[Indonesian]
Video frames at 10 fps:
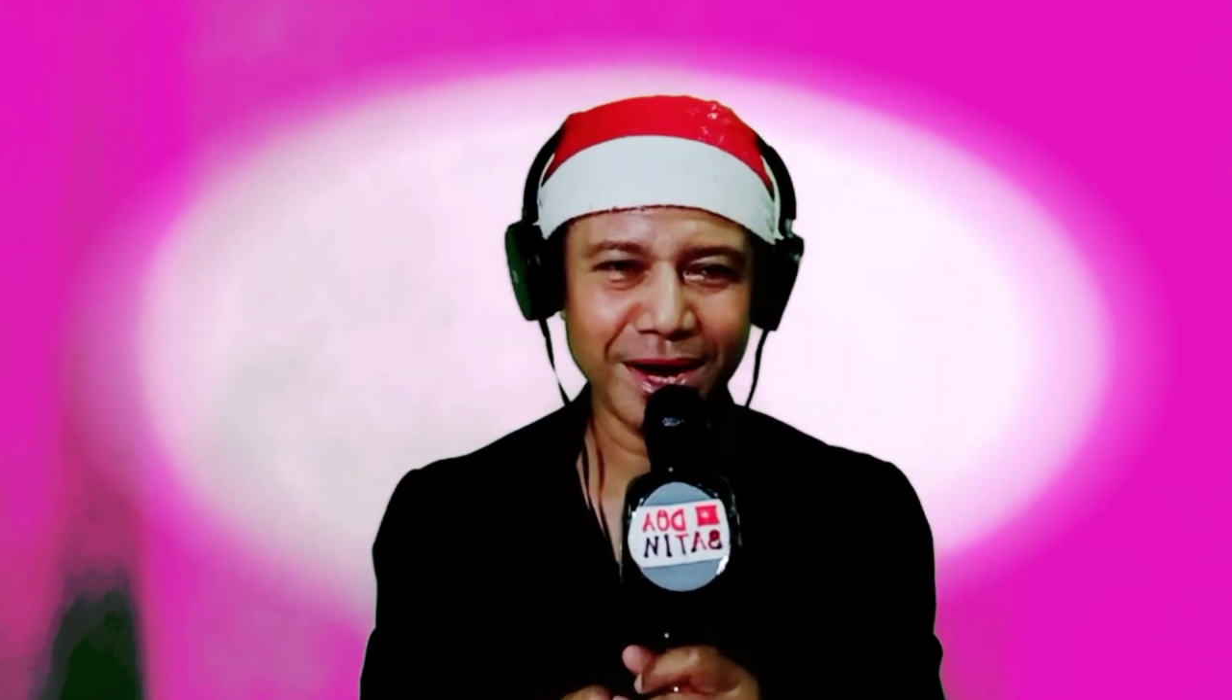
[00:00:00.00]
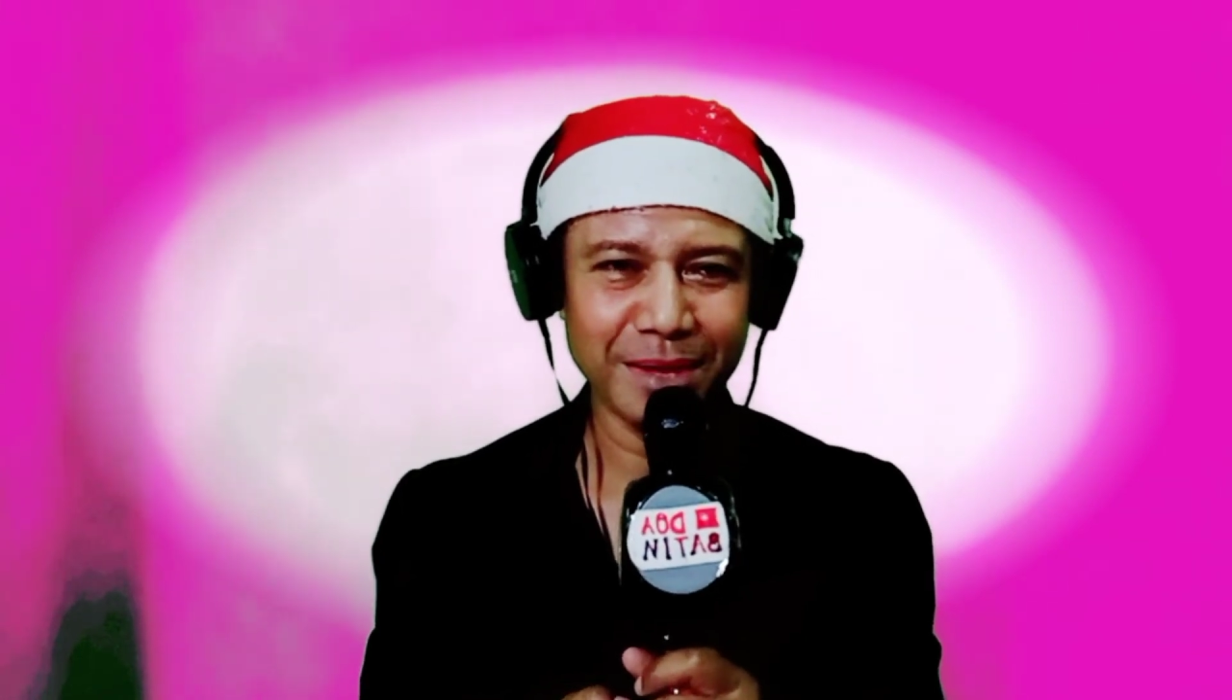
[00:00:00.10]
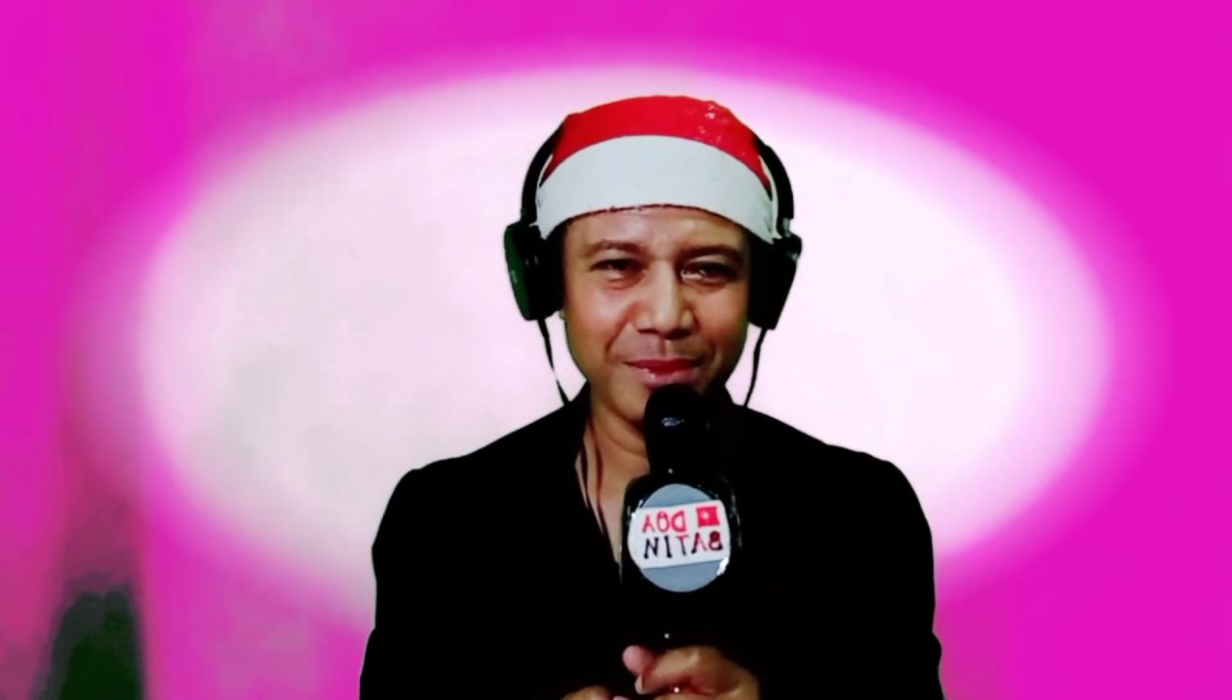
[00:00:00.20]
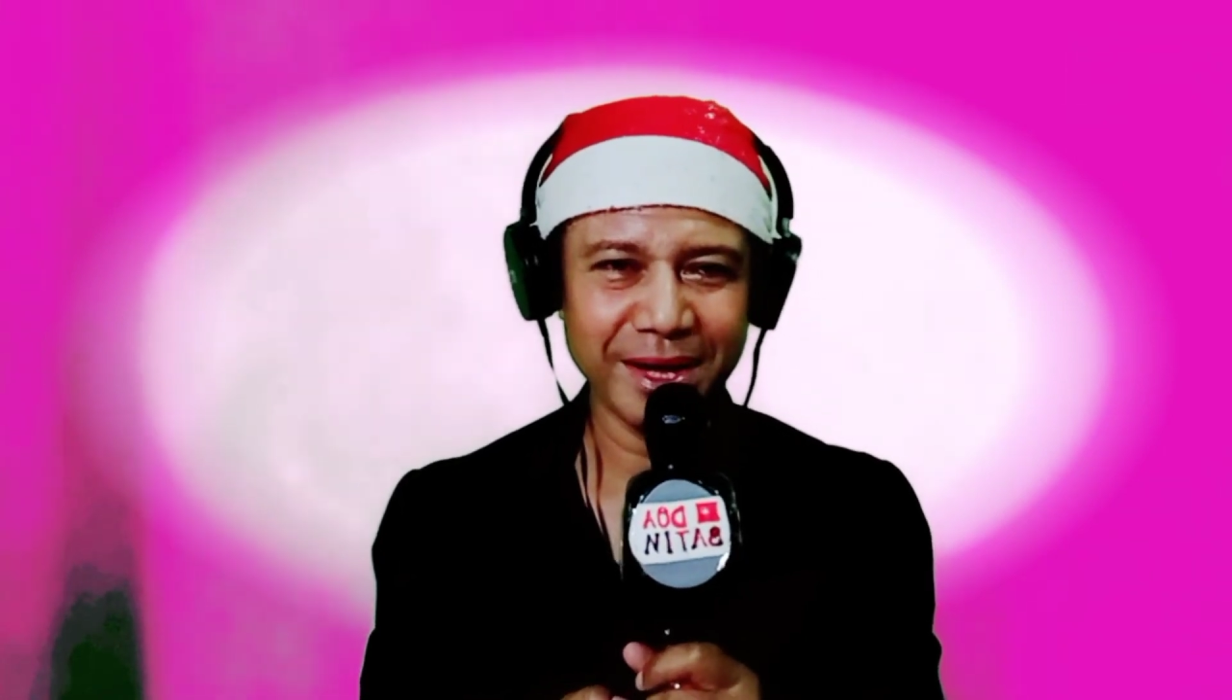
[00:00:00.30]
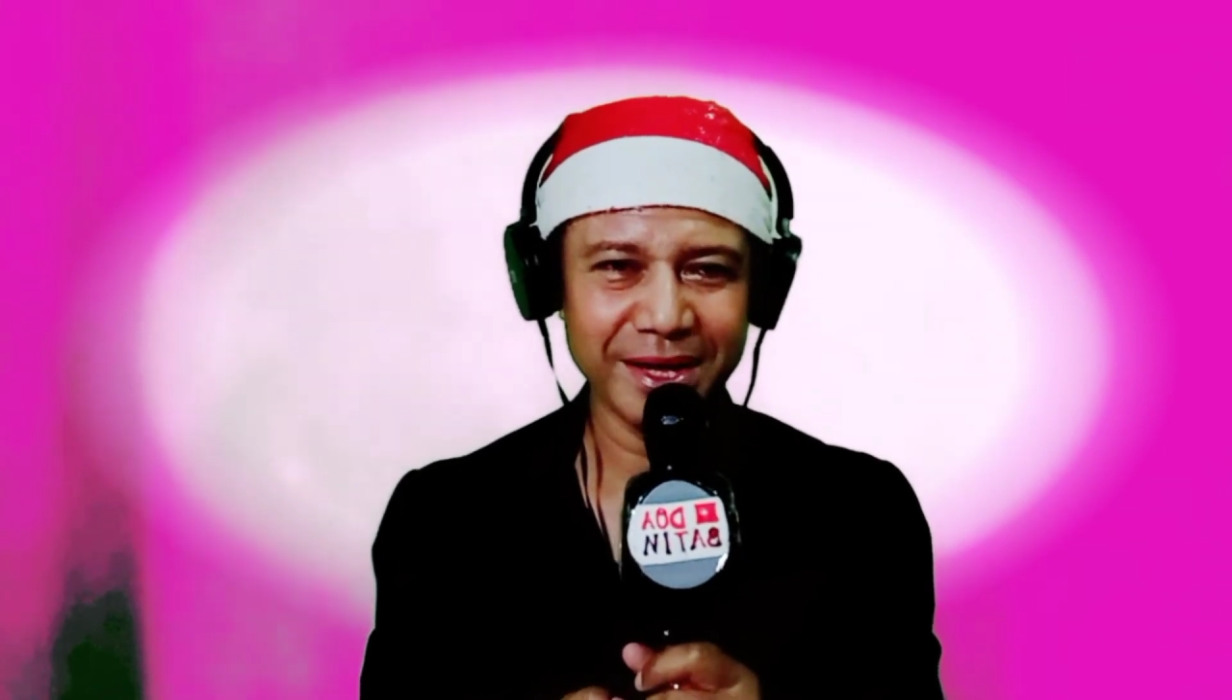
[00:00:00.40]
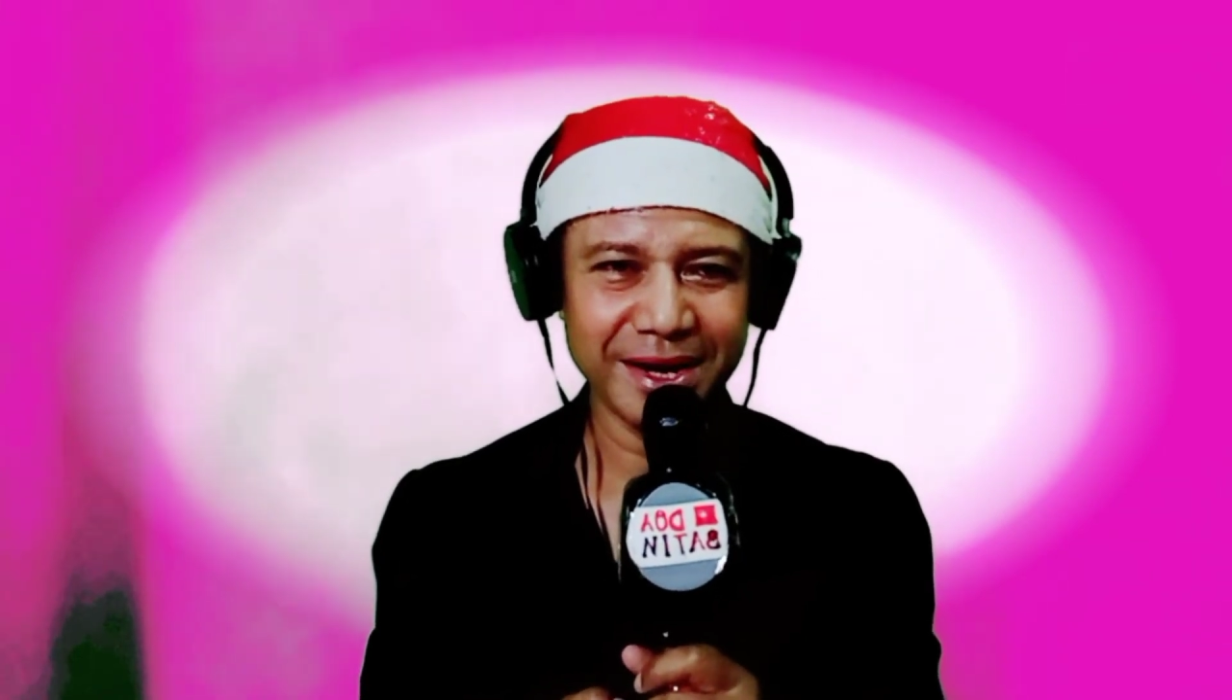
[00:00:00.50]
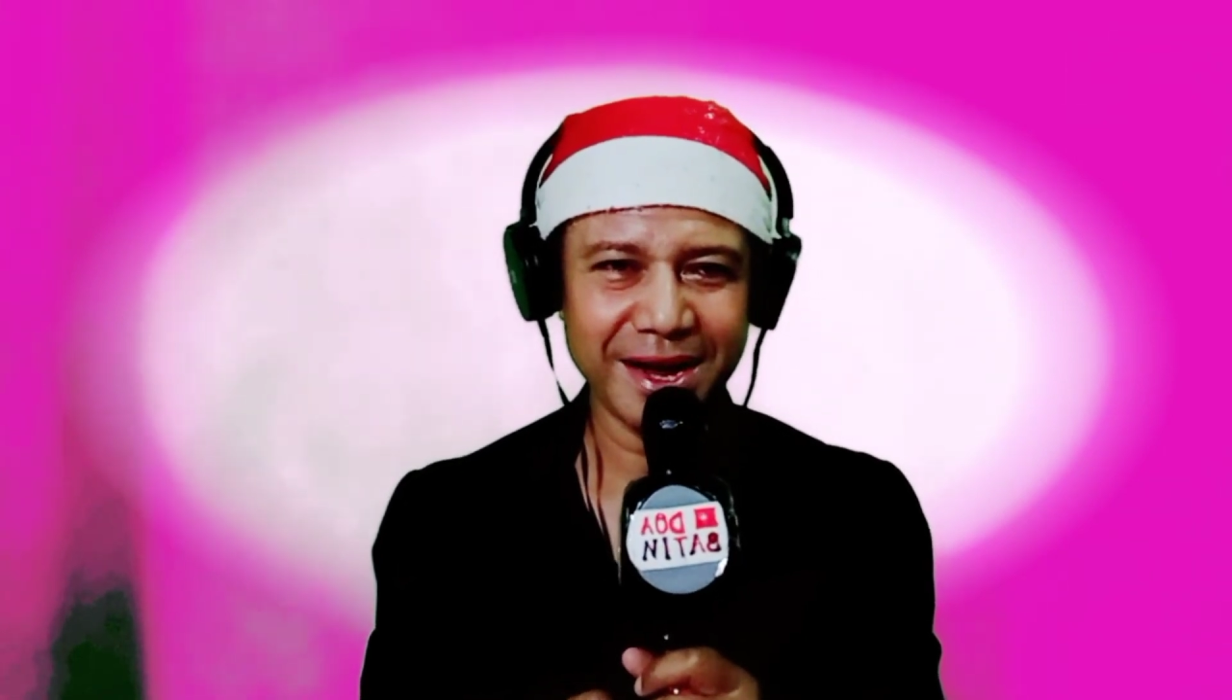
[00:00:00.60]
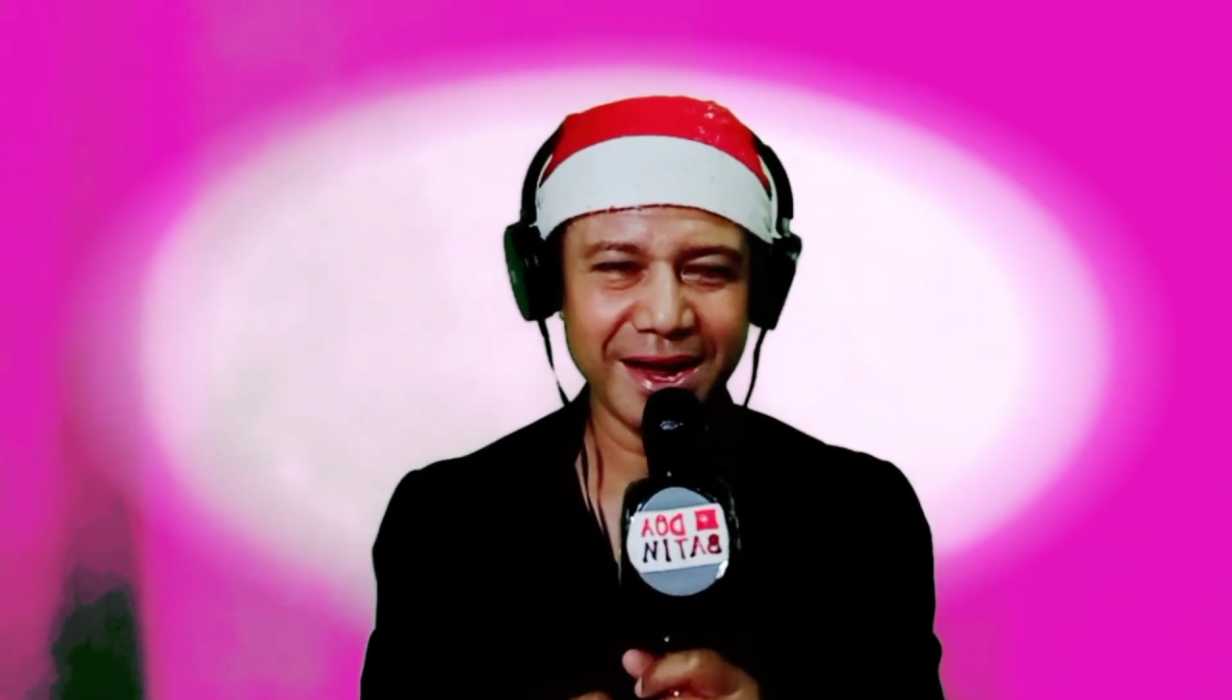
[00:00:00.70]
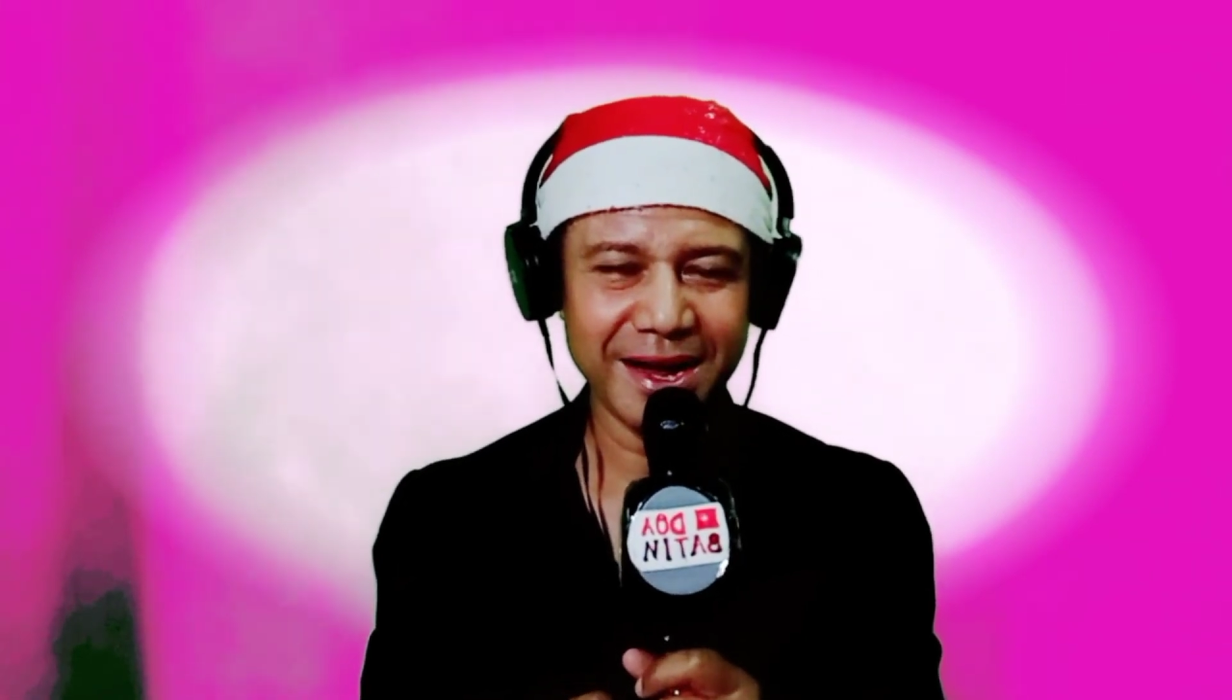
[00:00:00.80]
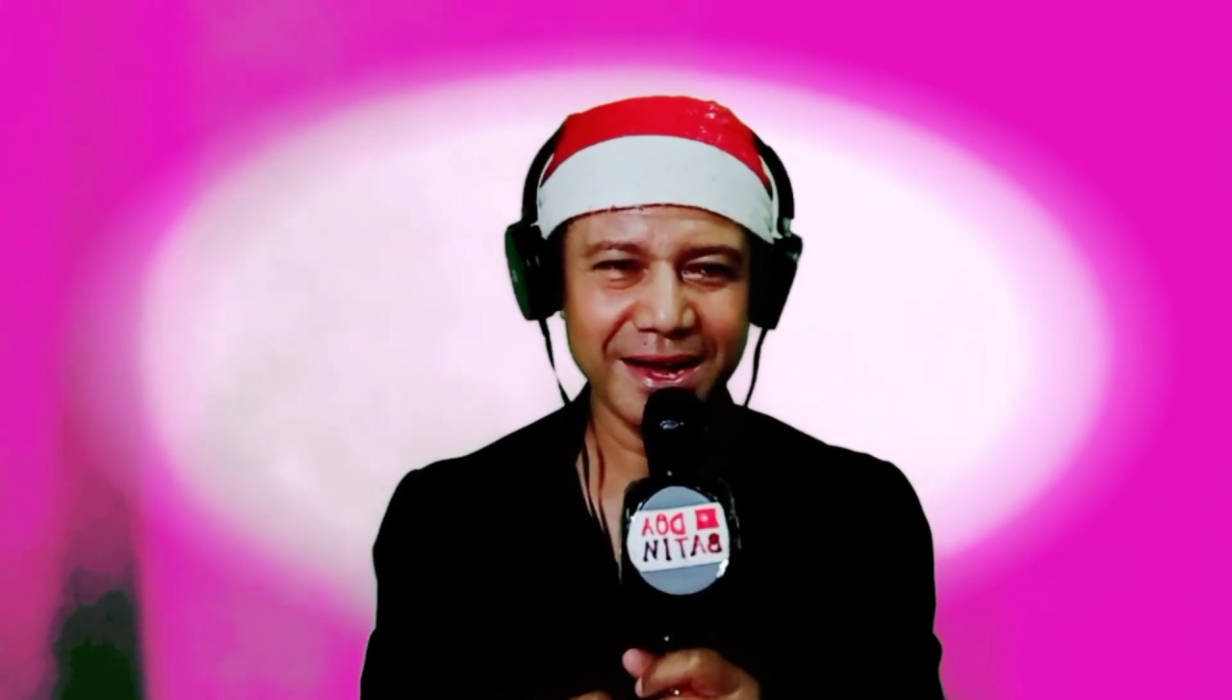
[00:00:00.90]

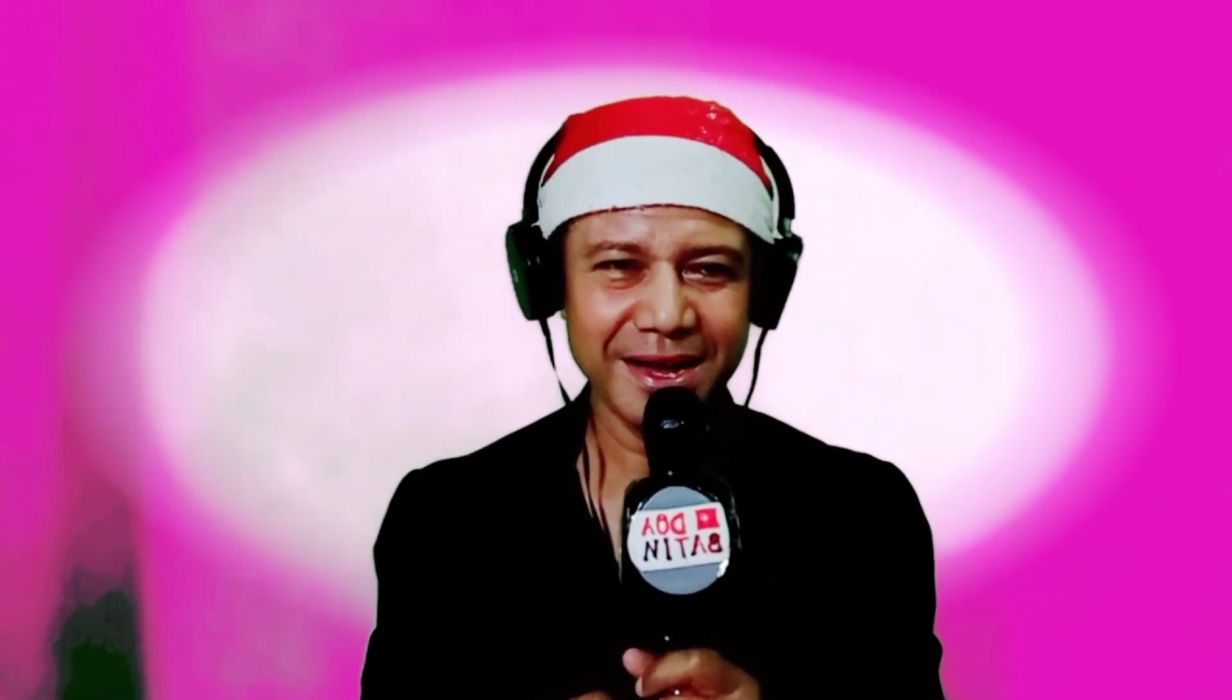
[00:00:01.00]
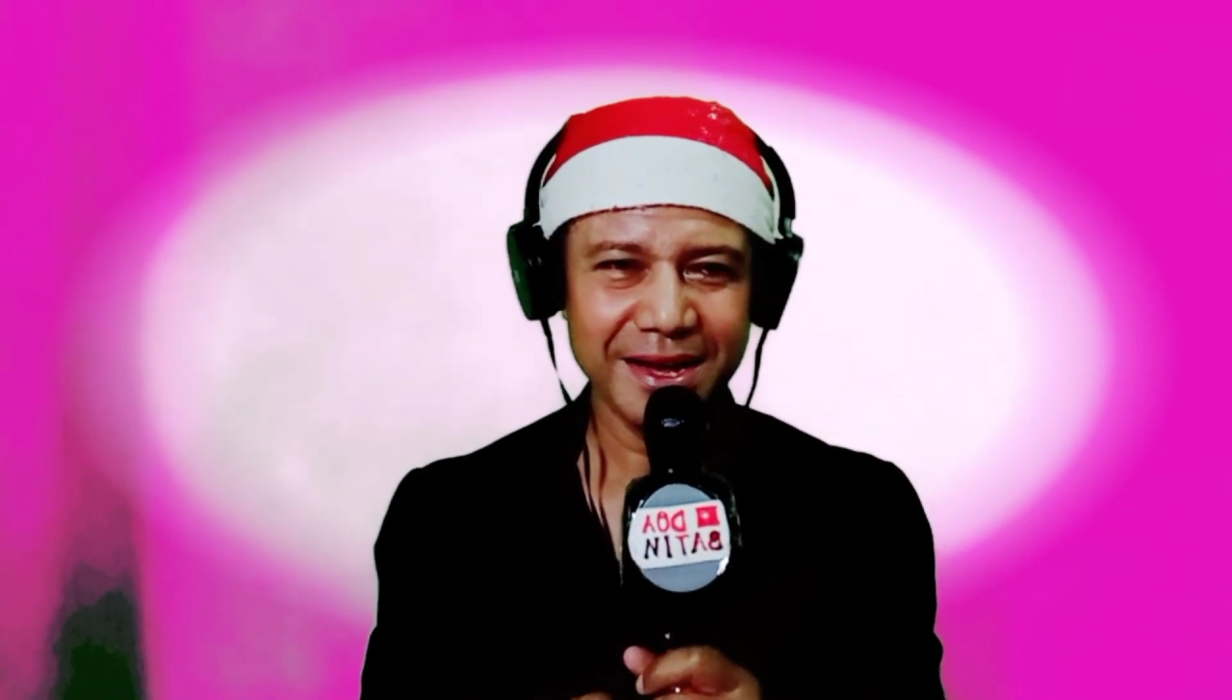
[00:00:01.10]
Halmahera.